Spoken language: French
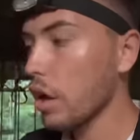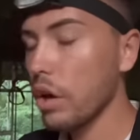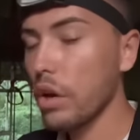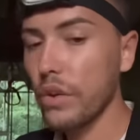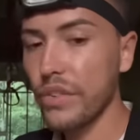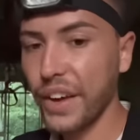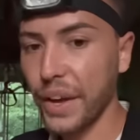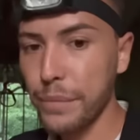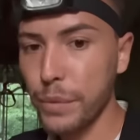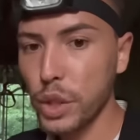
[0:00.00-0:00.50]
Euh,
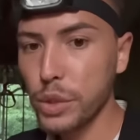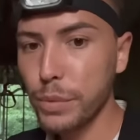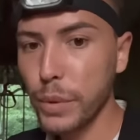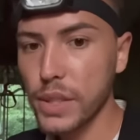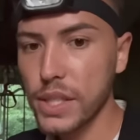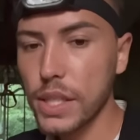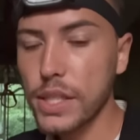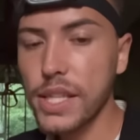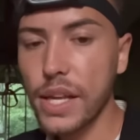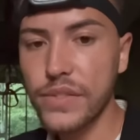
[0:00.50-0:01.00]
vraiment, je
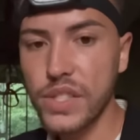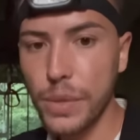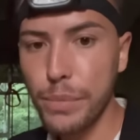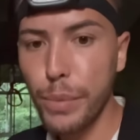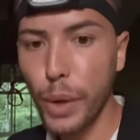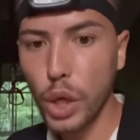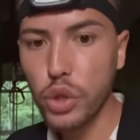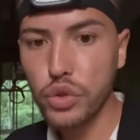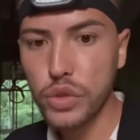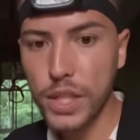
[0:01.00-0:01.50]
pensais que ça faisait
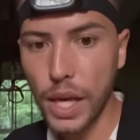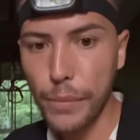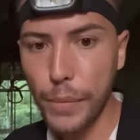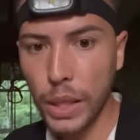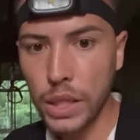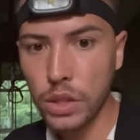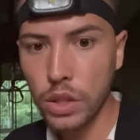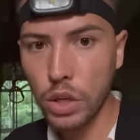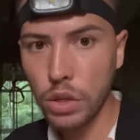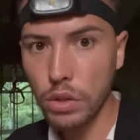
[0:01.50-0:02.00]
peur jusqu'à
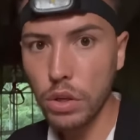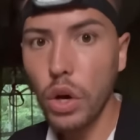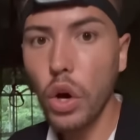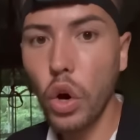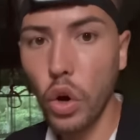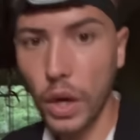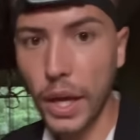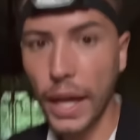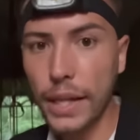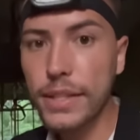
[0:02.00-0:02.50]
maintenant.
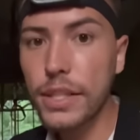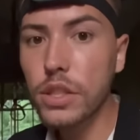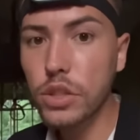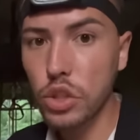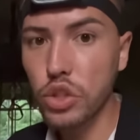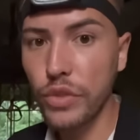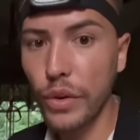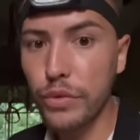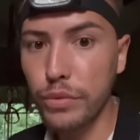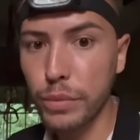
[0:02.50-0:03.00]
Regardez ce que
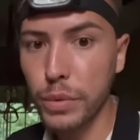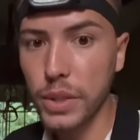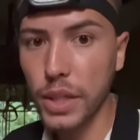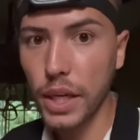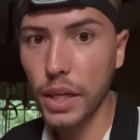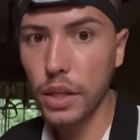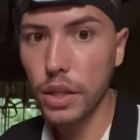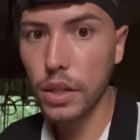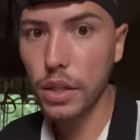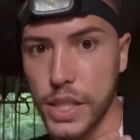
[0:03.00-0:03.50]
je vais vous
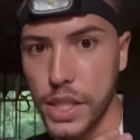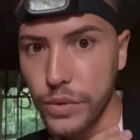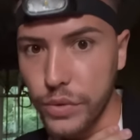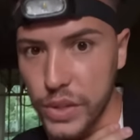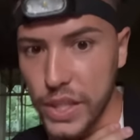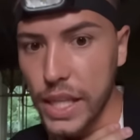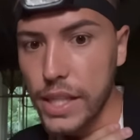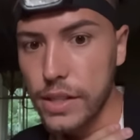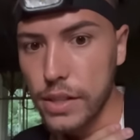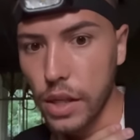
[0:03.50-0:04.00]
montrer. Si vous
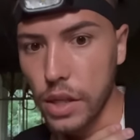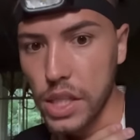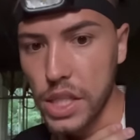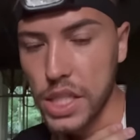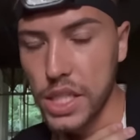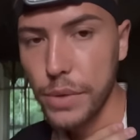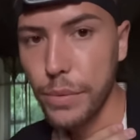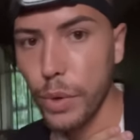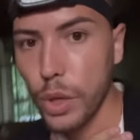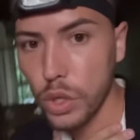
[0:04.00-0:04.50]
êtes
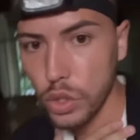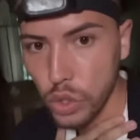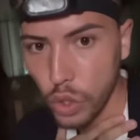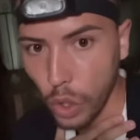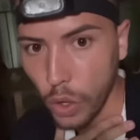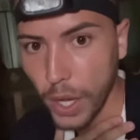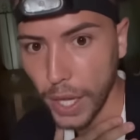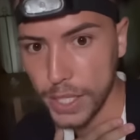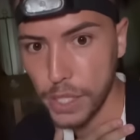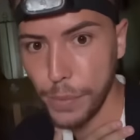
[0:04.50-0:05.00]
sensible, ne
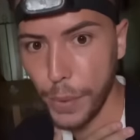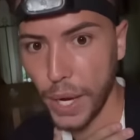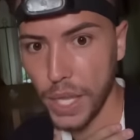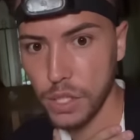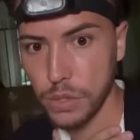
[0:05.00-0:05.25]
regardez pas la